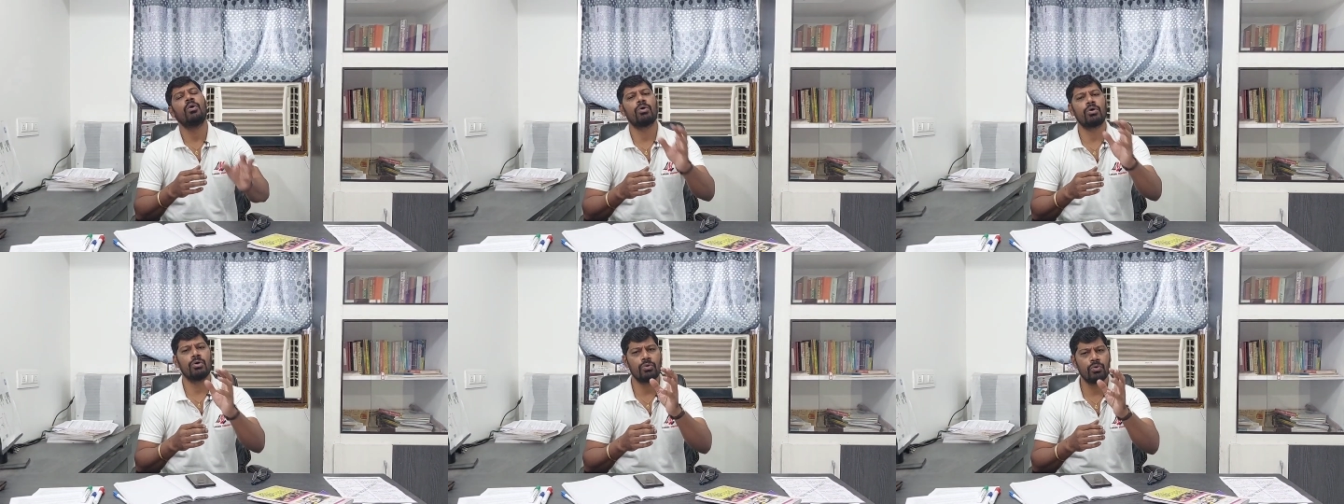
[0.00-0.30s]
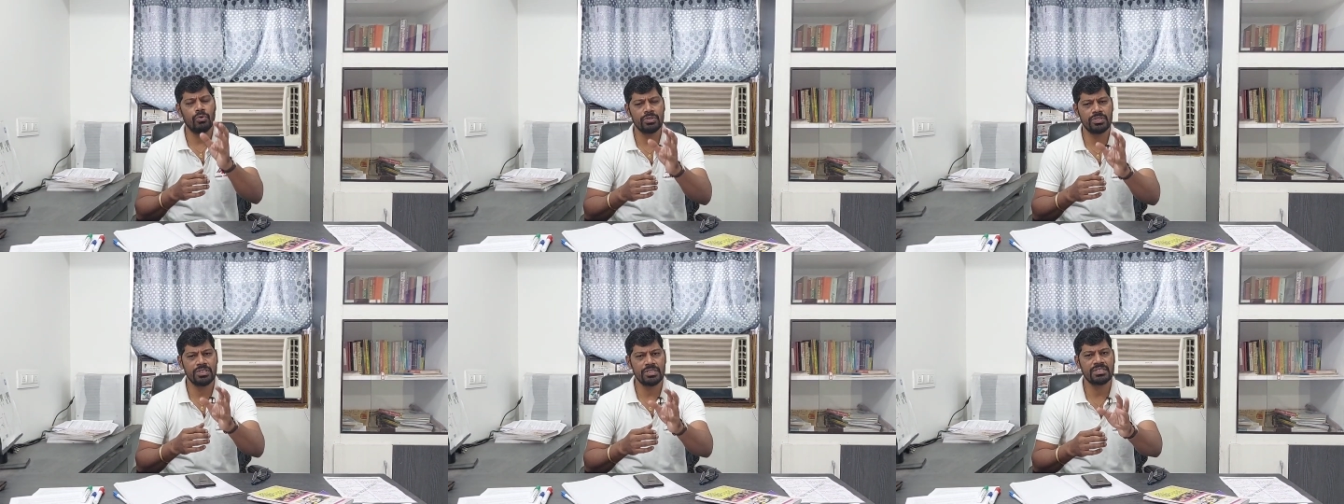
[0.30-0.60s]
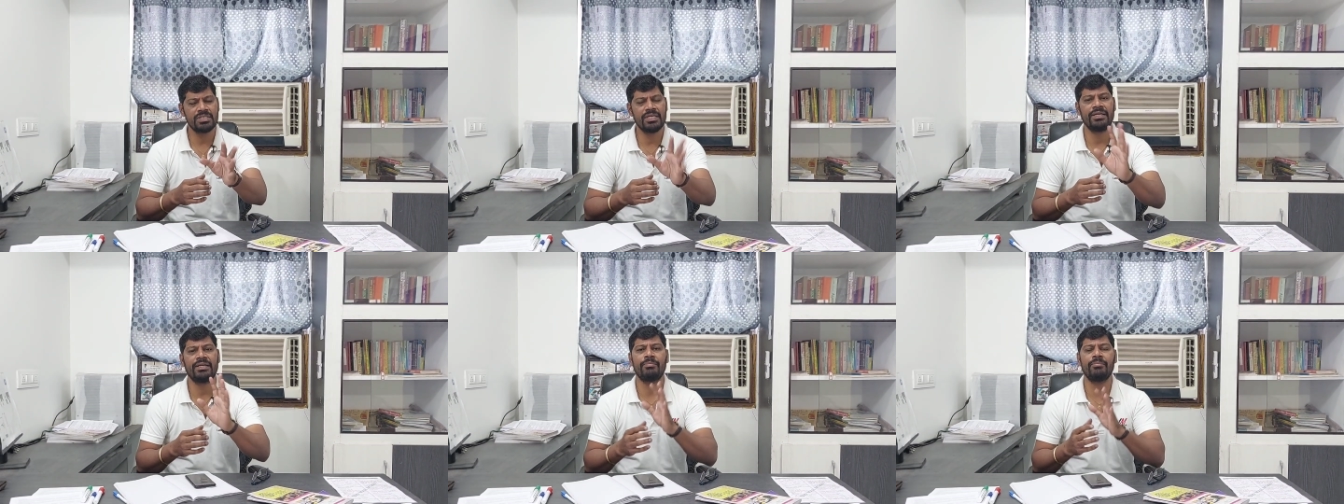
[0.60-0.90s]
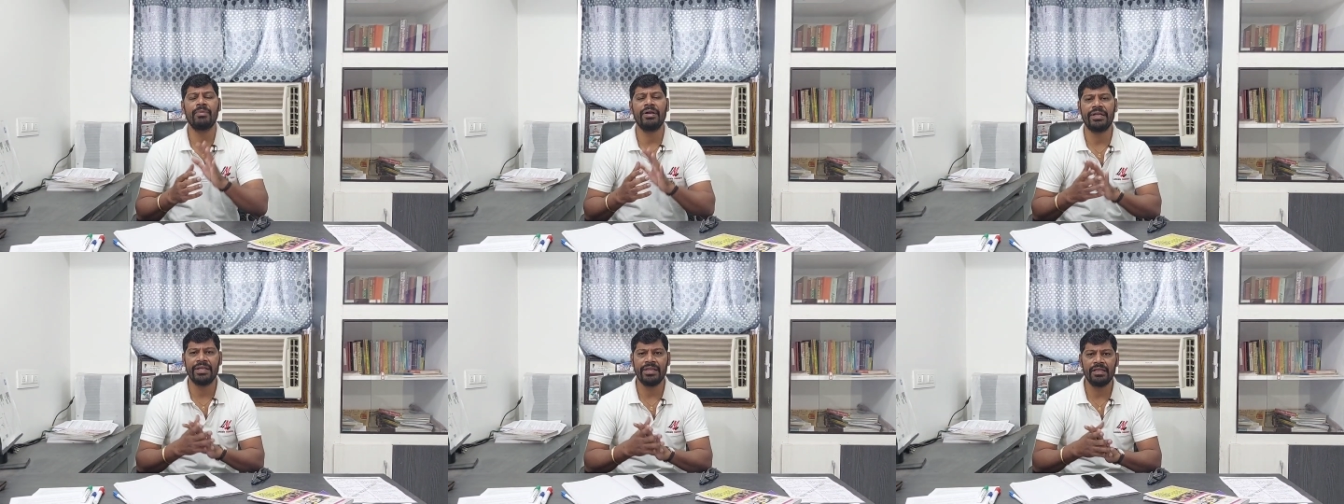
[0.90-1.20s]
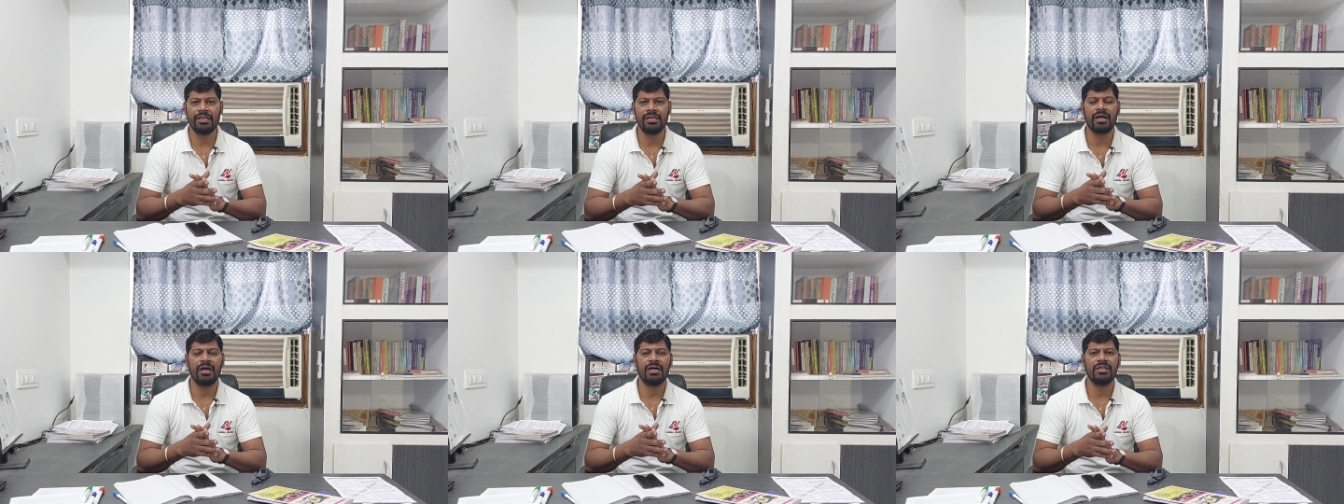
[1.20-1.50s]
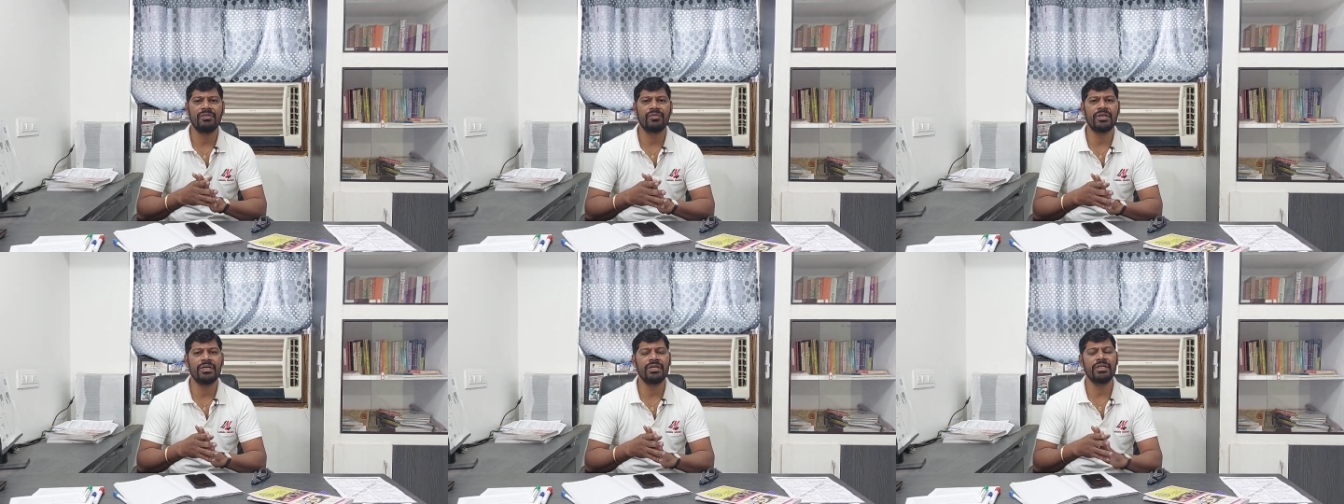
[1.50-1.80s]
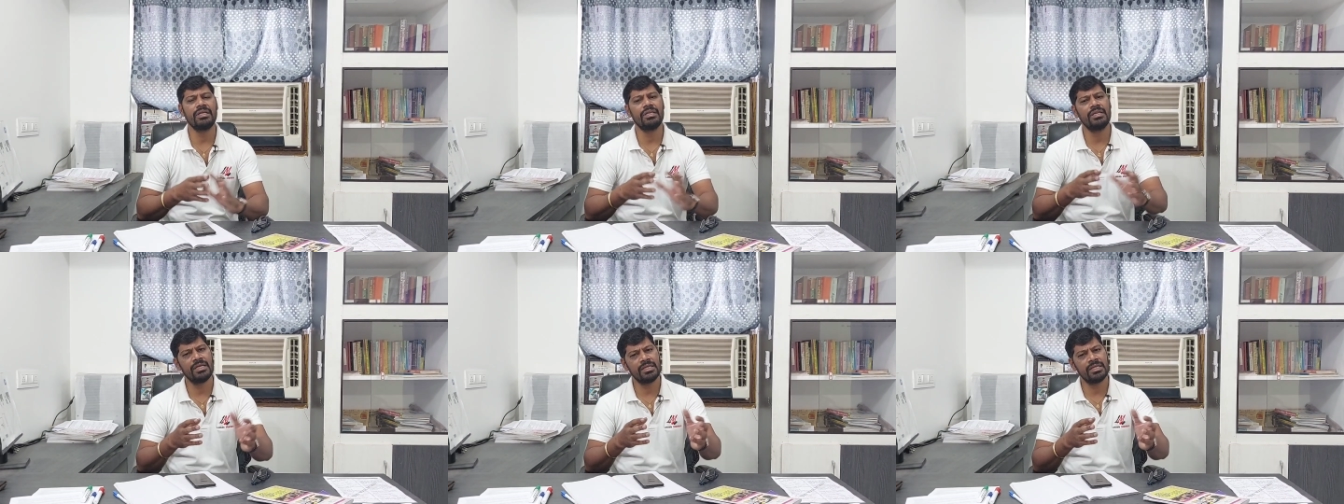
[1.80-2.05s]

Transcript: ఒక కోచింగ్ సెంటర్ మెటీరియల్ కానివ్వండి